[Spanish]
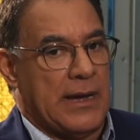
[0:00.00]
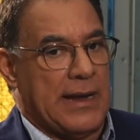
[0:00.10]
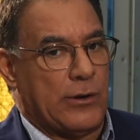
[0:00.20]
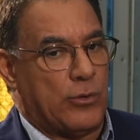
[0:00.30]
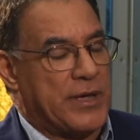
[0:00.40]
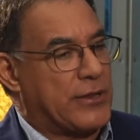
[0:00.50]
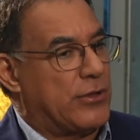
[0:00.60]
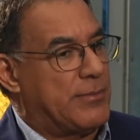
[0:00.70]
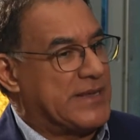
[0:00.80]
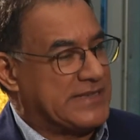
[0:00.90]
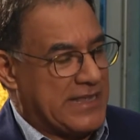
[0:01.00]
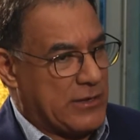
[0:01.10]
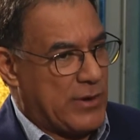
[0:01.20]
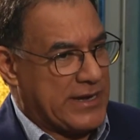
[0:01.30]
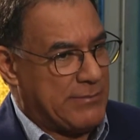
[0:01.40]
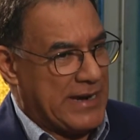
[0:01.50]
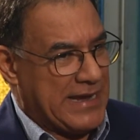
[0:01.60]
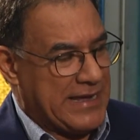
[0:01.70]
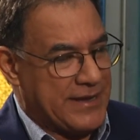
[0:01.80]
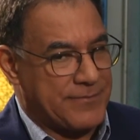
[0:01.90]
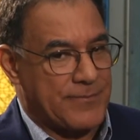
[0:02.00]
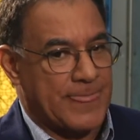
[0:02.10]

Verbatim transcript: al gobierno del presidente Joaquín Balaguer,